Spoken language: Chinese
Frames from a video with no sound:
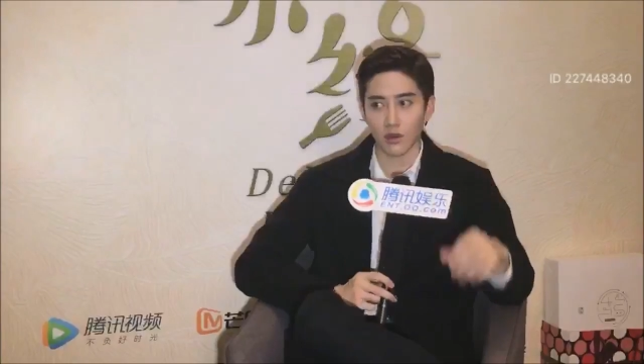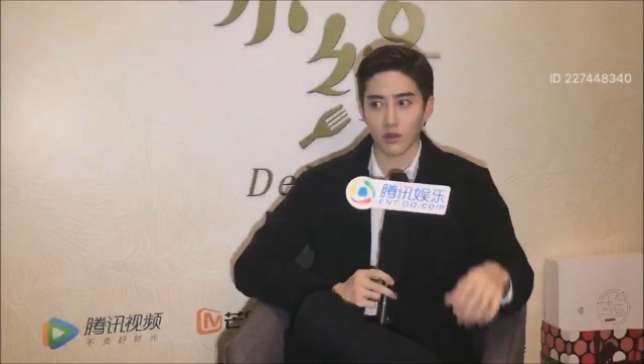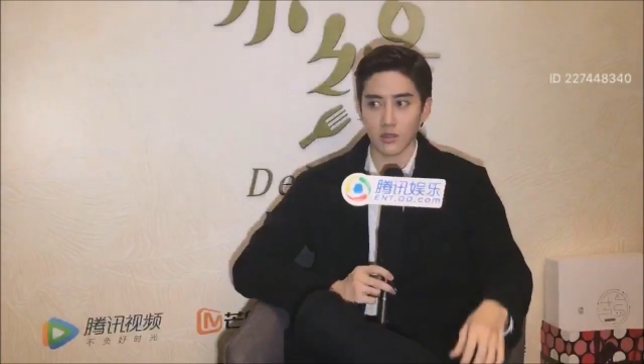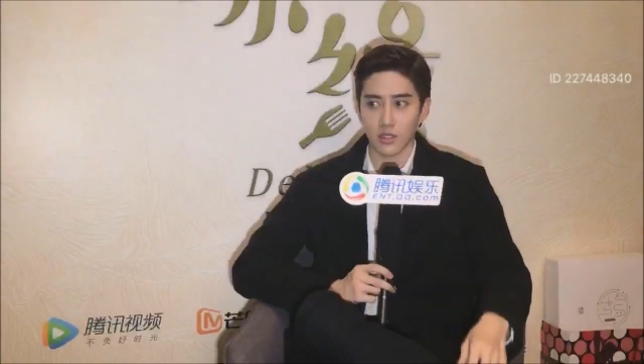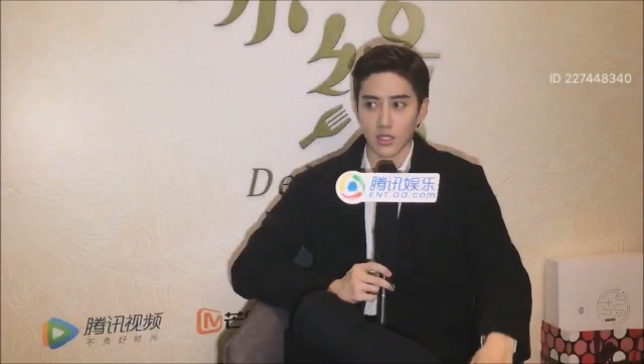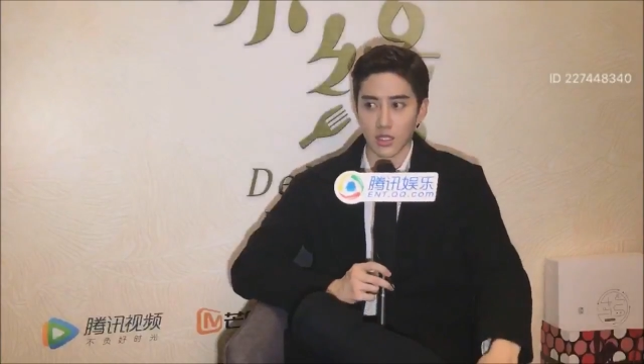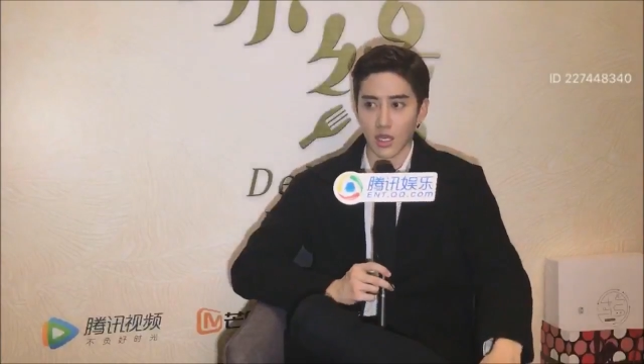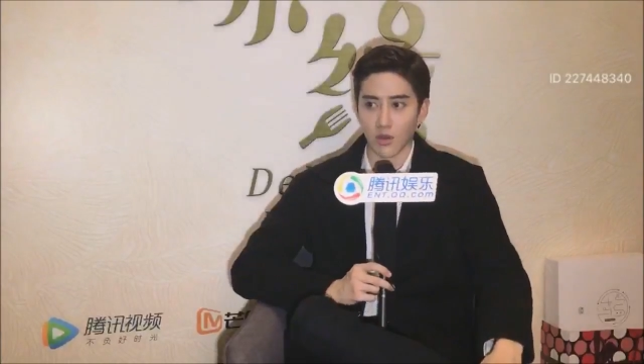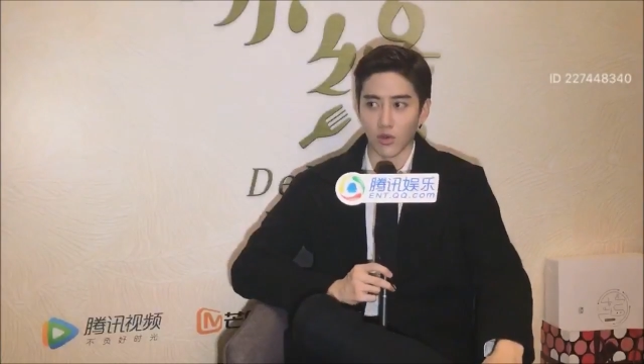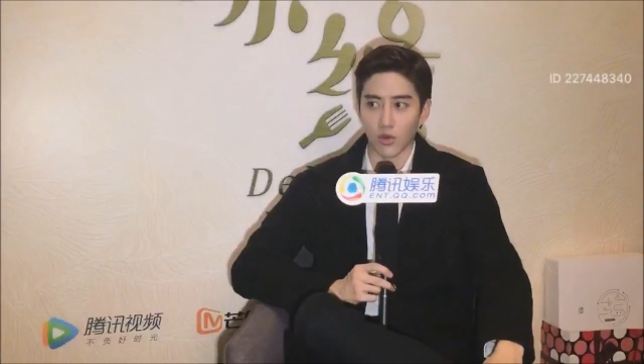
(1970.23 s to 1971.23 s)
现
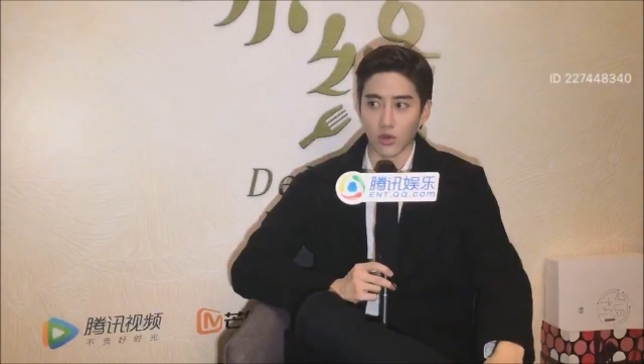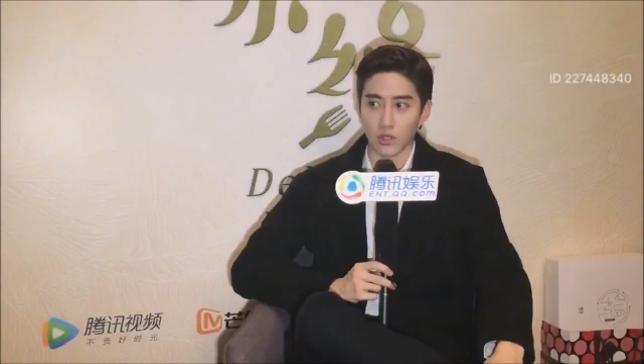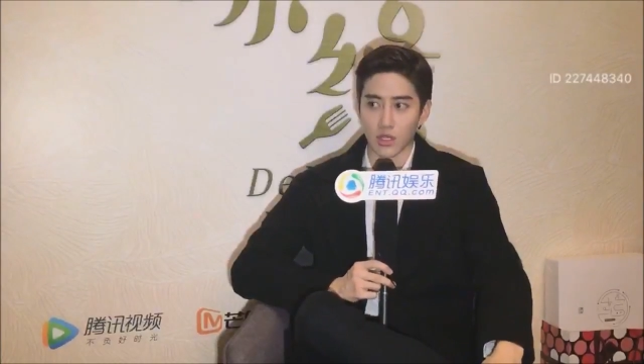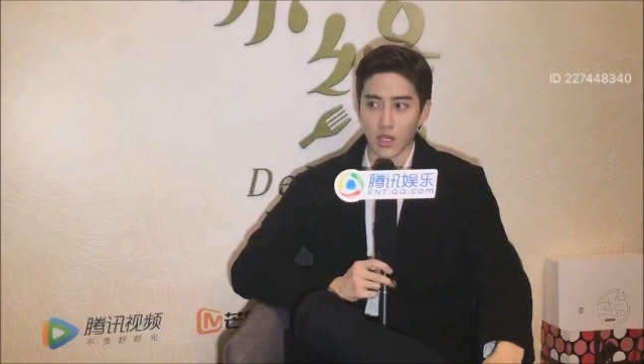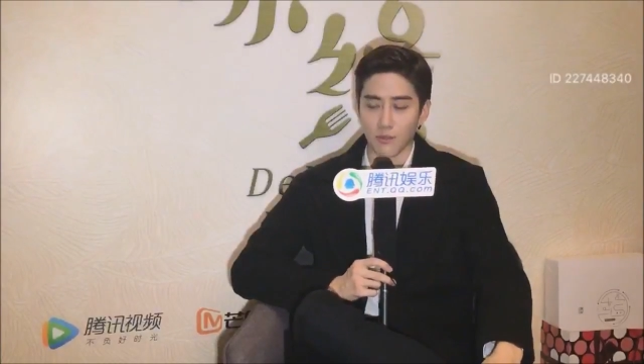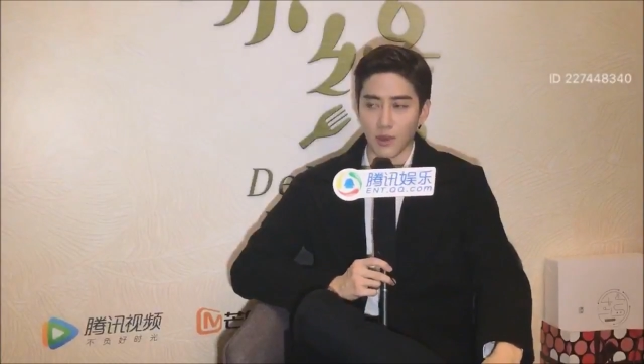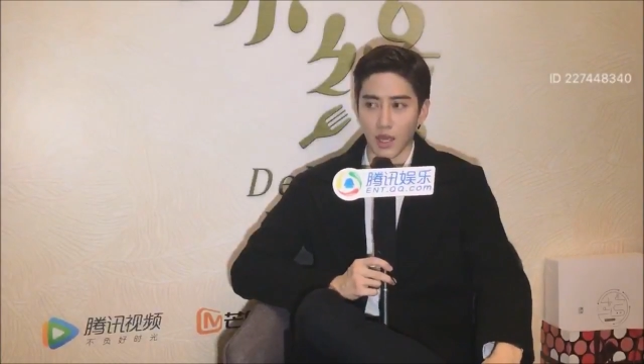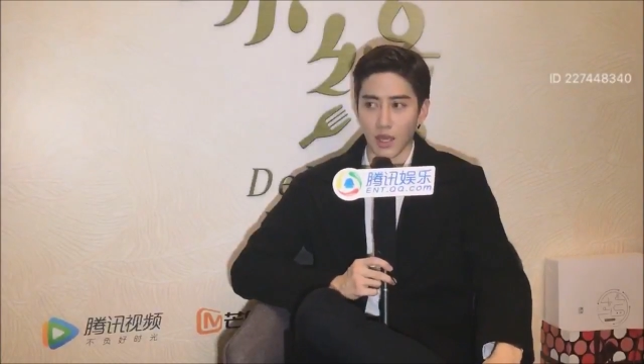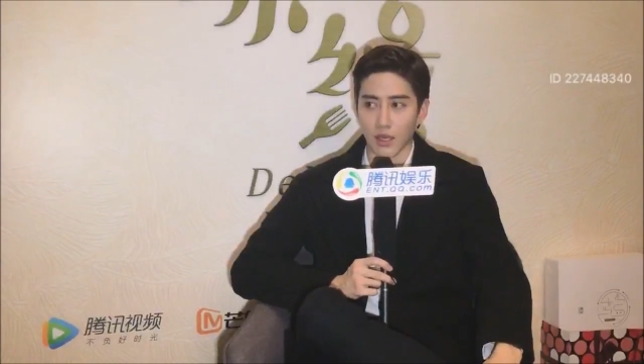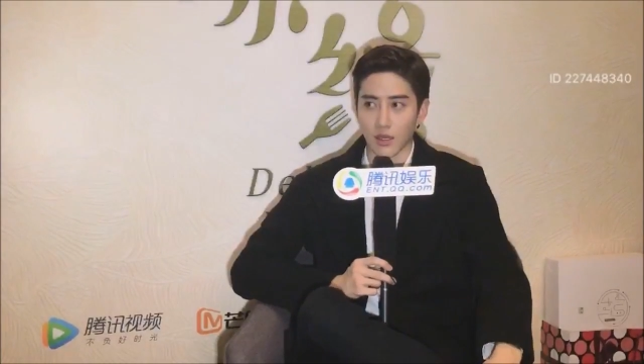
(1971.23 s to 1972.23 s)
在我在拍
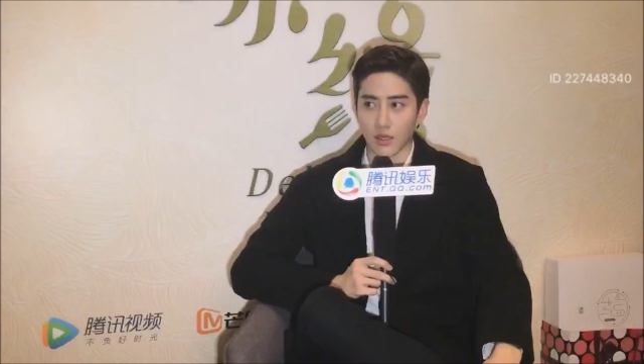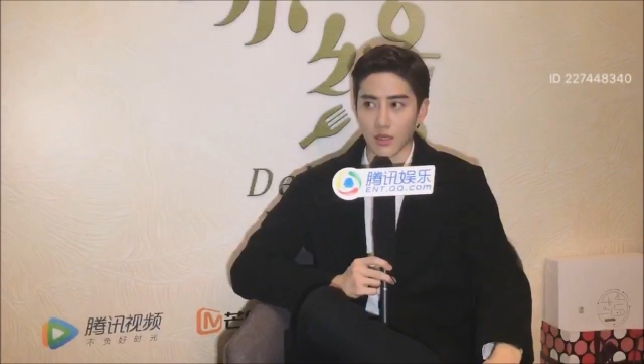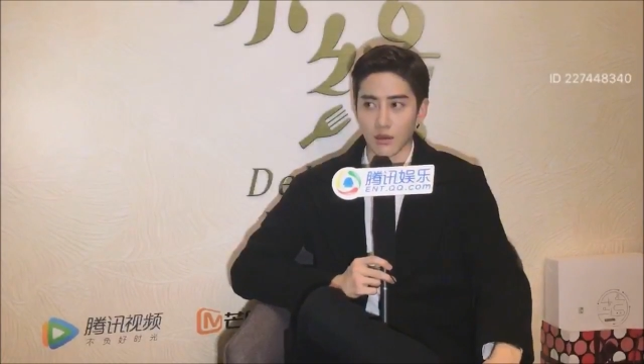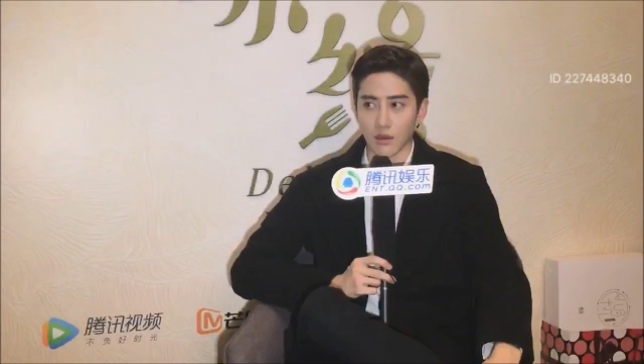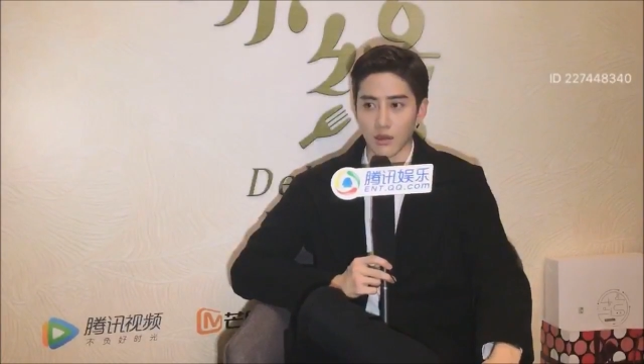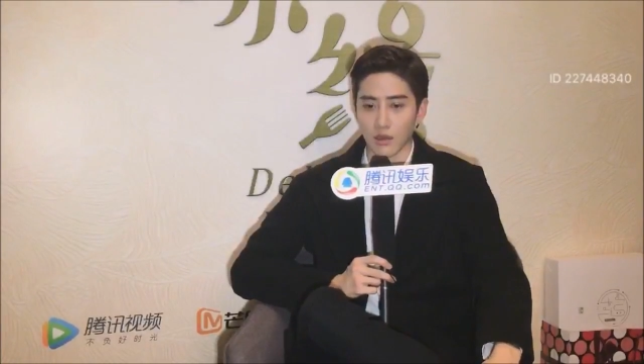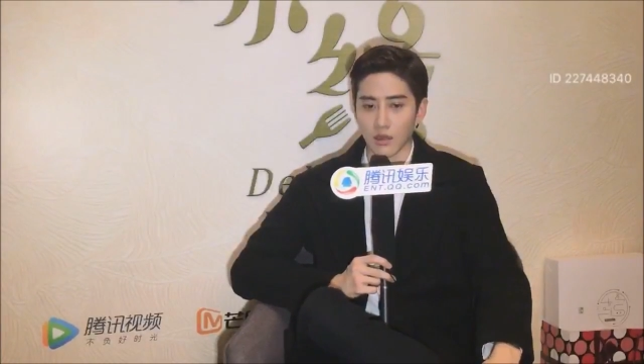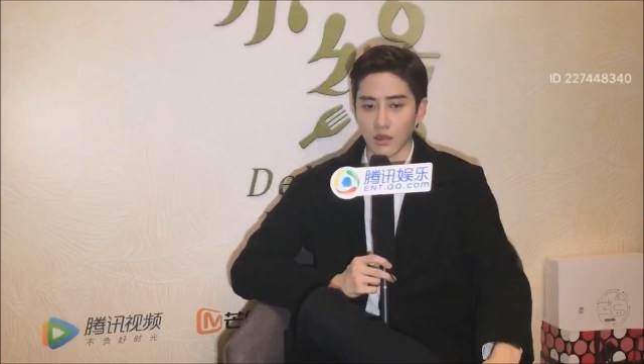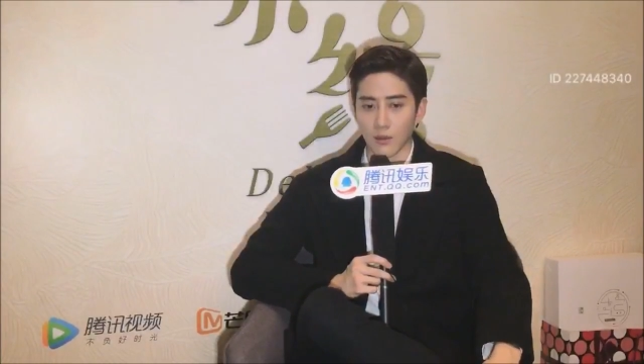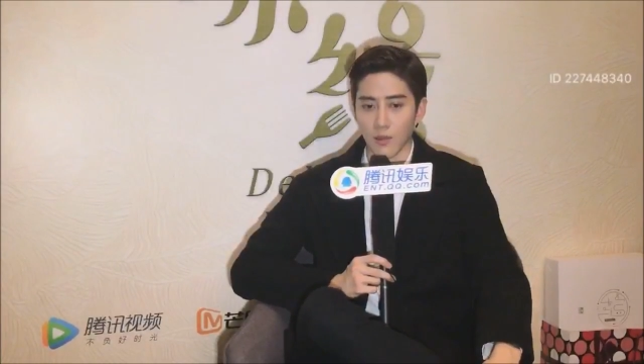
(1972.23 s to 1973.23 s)

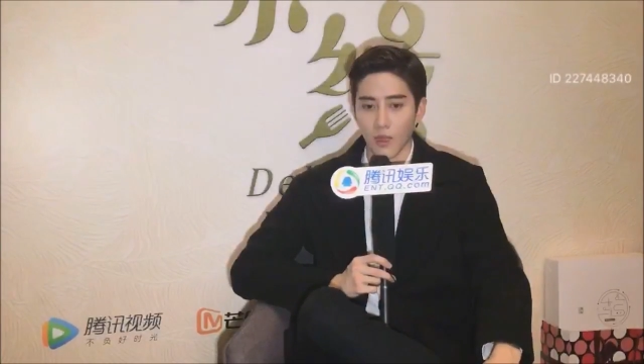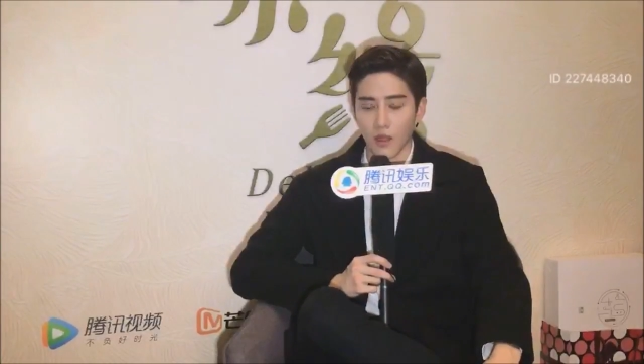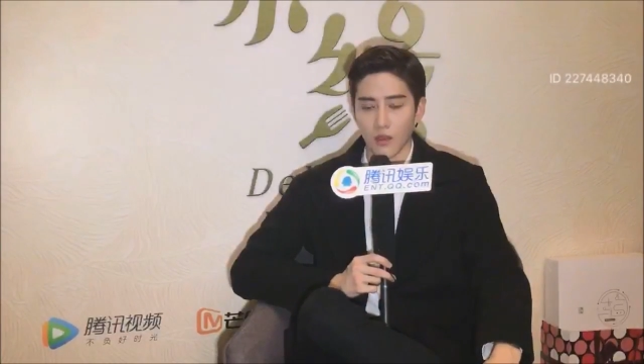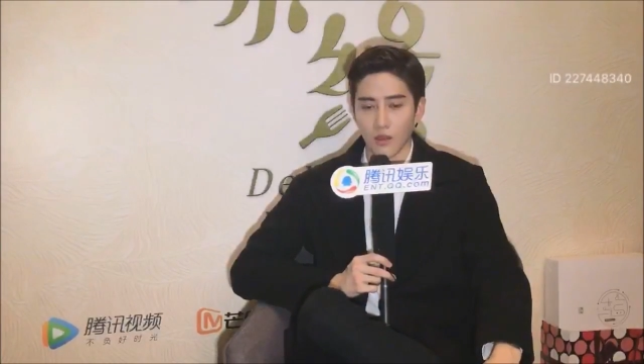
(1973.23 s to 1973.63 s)
呃，《